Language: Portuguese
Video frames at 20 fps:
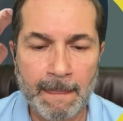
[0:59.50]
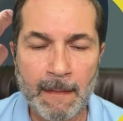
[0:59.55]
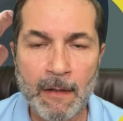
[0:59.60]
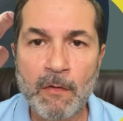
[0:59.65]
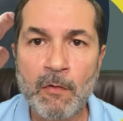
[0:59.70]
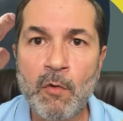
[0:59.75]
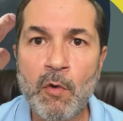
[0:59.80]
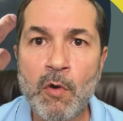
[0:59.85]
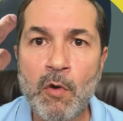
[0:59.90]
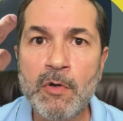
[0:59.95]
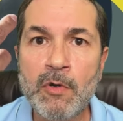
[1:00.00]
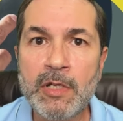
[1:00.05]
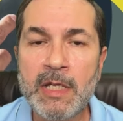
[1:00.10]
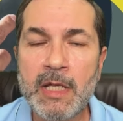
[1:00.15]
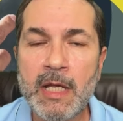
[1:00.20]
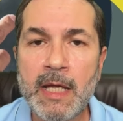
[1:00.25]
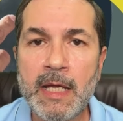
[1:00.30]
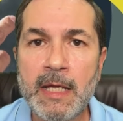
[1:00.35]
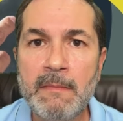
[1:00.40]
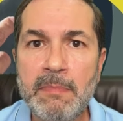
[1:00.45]
Como que
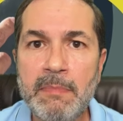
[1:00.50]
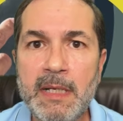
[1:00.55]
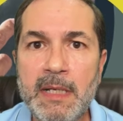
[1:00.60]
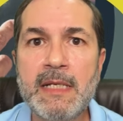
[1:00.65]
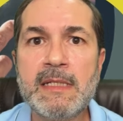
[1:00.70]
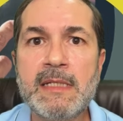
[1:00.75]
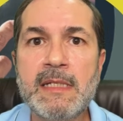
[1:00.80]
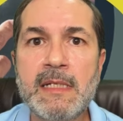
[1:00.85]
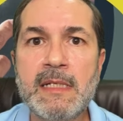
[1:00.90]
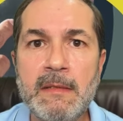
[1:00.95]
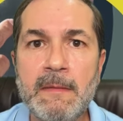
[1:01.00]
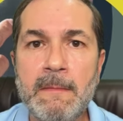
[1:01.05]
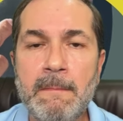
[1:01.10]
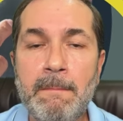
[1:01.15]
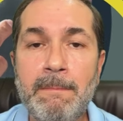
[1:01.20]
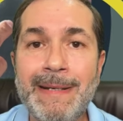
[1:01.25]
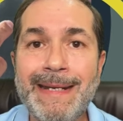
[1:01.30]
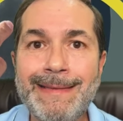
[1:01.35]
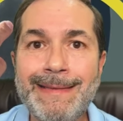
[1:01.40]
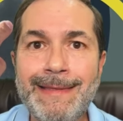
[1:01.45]
a empresa
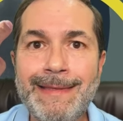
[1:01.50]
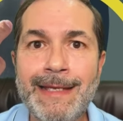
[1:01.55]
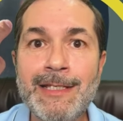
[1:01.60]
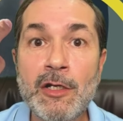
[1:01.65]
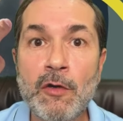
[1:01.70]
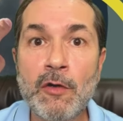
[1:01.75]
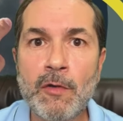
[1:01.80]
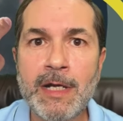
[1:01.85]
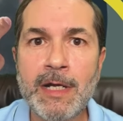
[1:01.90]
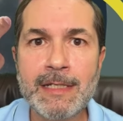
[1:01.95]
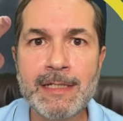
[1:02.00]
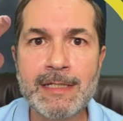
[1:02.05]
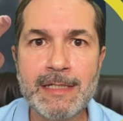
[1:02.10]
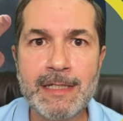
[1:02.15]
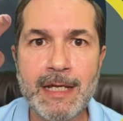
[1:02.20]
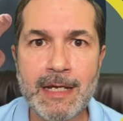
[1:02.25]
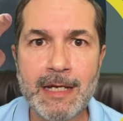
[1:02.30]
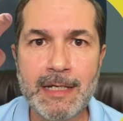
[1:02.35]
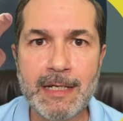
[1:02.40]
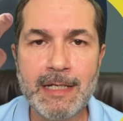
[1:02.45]
pretende
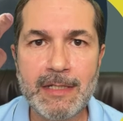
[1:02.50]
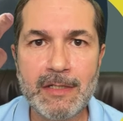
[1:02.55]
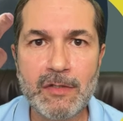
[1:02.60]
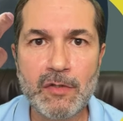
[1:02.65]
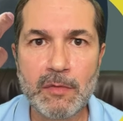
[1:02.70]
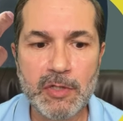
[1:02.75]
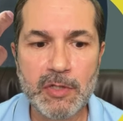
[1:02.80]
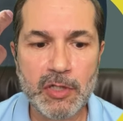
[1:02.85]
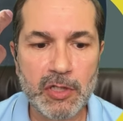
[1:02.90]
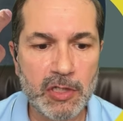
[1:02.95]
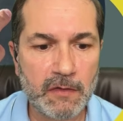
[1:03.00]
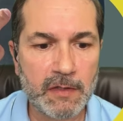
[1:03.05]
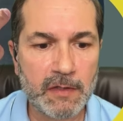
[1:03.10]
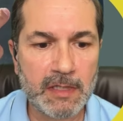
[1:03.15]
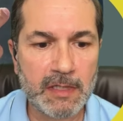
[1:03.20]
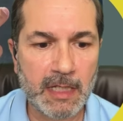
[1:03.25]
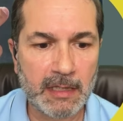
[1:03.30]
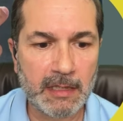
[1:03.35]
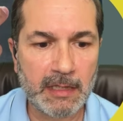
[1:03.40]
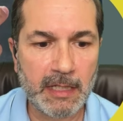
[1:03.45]
alcançar esse objetivo
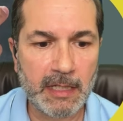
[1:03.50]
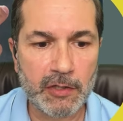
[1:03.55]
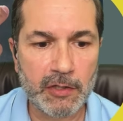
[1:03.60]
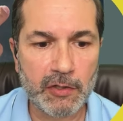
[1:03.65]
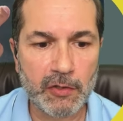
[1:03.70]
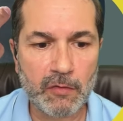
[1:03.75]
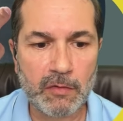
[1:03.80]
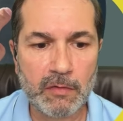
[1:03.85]
estratégico?